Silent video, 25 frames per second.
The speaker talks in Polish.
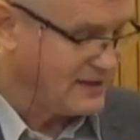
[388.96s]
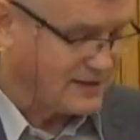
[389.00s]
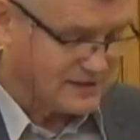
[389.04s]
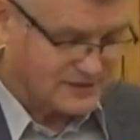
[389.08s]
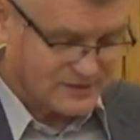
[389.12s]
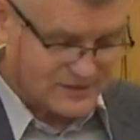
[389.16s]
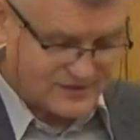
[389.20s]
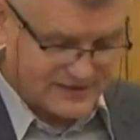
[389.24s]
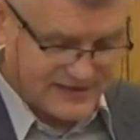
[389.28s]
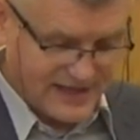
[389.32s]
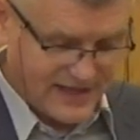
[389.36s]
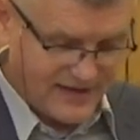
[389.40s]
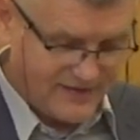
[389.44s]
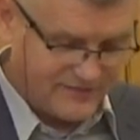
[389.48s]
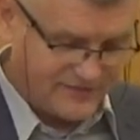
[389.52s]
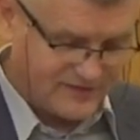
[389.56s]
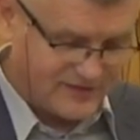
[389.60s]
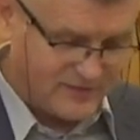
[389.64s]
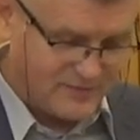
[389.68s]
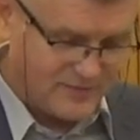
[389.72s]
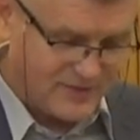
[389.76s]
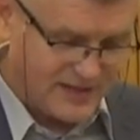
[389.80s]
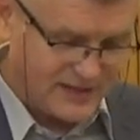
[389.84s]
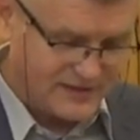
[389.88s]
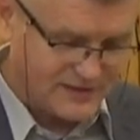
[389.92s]
Zostałem w
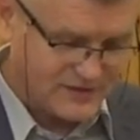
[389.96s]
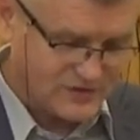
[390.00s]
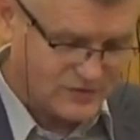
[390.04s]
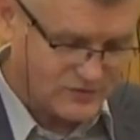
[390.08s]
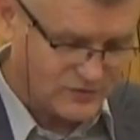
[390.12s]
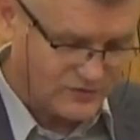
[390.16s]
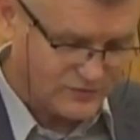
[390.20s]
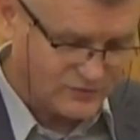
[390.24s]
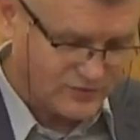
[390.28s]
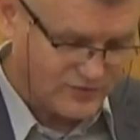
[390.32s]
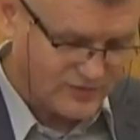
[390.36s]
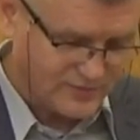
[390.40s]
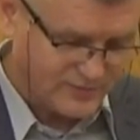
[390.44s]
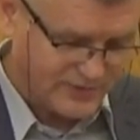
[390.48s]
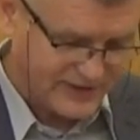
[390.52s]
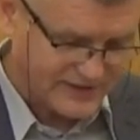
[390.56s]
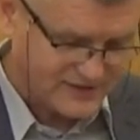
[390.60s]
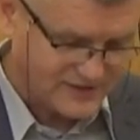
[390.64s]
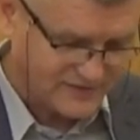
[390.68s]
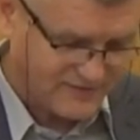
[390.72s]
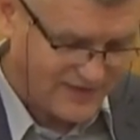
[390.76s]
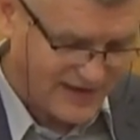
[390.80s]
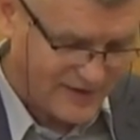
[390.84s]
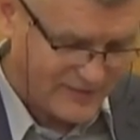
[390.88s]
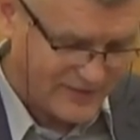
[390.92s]
tym miejscu, w którym
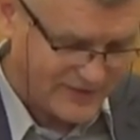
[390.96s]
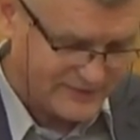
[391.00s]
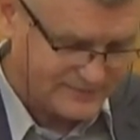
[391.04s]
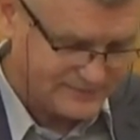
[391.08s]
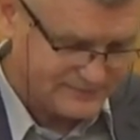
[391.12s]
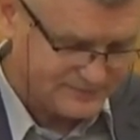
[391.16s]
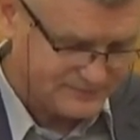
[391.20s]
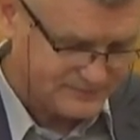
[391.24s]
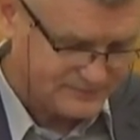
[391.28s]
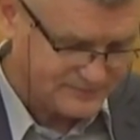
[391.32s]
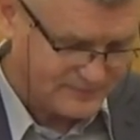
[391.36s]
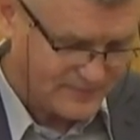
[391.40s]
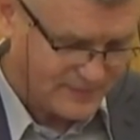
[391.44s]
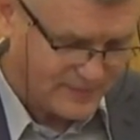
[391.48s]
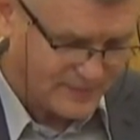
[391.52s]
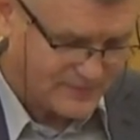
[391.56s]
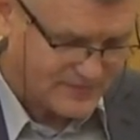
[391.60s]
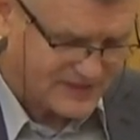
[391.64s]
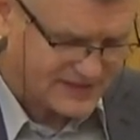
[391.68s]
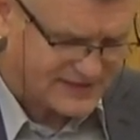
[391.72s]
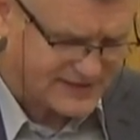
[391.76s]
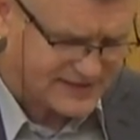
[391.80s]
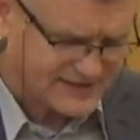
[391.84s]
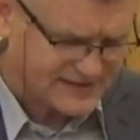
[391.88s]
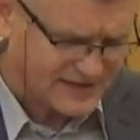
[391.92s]
pracowałem
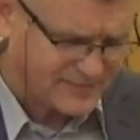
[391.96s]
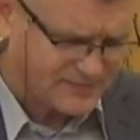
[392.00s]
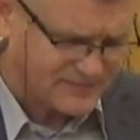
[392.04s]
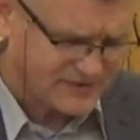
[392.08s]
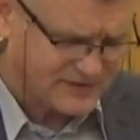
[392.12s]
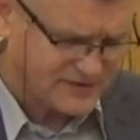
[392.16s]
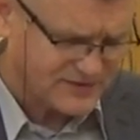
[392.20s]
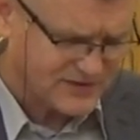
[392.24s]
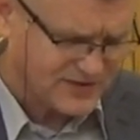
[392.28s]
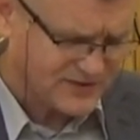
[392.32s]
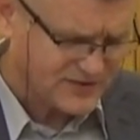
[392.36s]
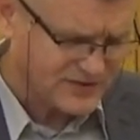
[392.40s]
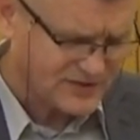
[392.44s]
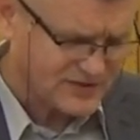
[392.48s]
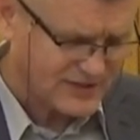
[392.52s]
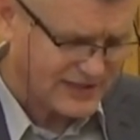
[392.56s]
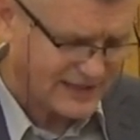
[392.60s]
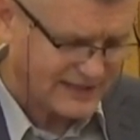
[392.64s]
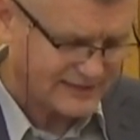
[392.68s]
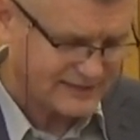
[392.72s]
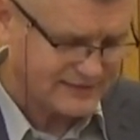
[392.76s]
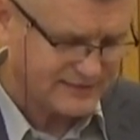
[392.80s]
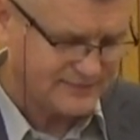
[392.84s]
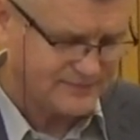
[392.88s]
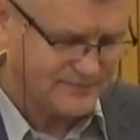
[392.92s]
przez następnych 10
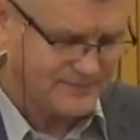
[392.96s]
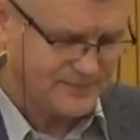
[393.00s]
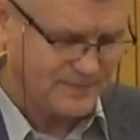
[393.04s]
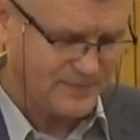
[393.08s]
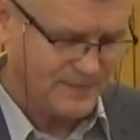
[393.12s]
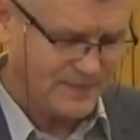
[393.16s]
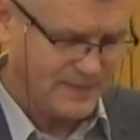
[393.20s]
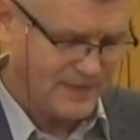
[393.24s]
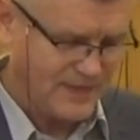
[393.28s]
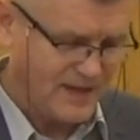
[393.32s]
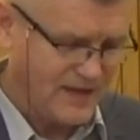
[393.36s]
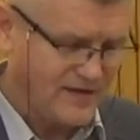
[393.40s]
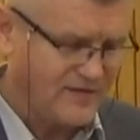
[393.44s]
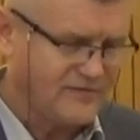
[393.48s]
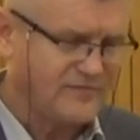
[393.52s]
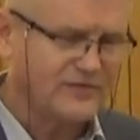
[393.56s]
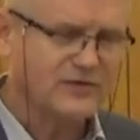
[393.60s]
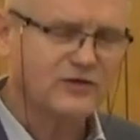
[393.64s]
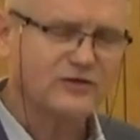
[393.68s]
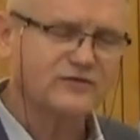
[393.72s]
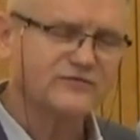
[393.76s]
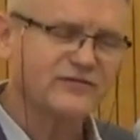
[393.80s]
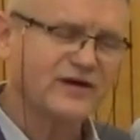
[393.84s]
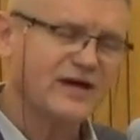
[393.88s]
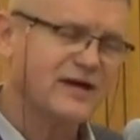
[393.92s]
lat.
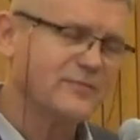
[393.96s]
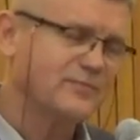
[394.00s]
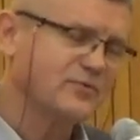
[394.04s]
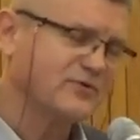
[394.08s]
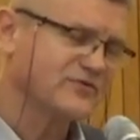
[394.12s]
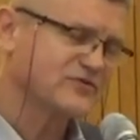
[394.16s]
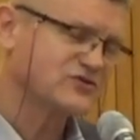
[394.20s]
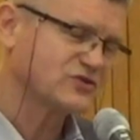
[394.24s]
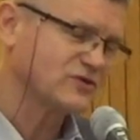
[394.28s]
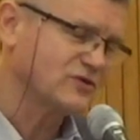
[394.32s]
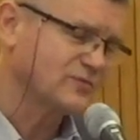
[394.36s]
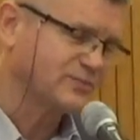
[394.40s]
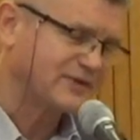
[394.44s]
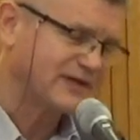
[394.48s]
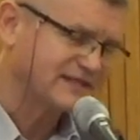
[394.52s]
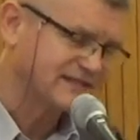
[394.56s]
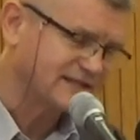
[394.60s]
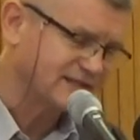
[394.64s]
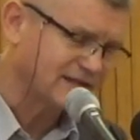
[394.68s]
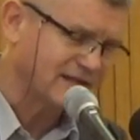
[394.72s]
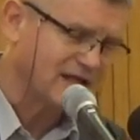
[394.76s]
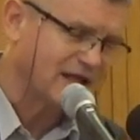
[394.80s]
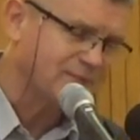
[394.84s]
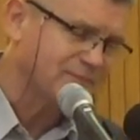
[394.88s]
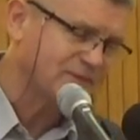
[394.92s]
Wykonywałem powierzoną
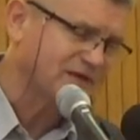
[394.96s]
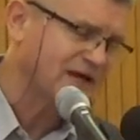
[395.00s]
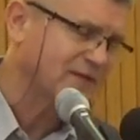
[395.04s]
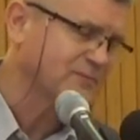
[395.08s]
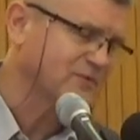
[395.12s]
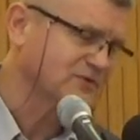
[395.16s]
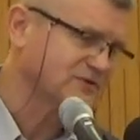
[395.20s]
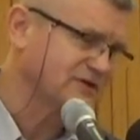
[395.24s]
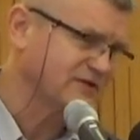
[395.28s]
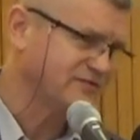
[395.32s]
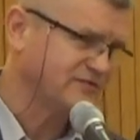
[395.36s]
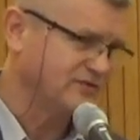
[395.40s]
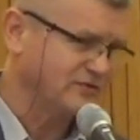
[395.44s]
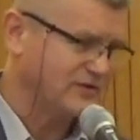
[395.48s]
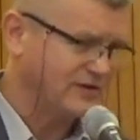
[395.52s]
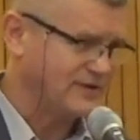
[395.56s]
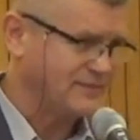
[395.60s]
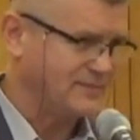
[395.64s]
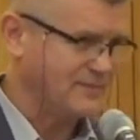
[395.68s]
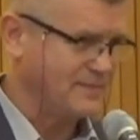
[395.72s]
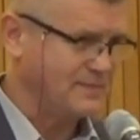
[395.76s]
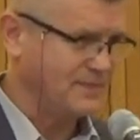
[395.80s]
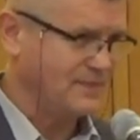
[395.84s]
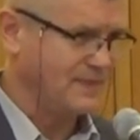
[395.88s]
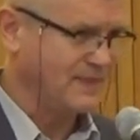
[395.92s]
pracę najlepiej, jak potrafiłem.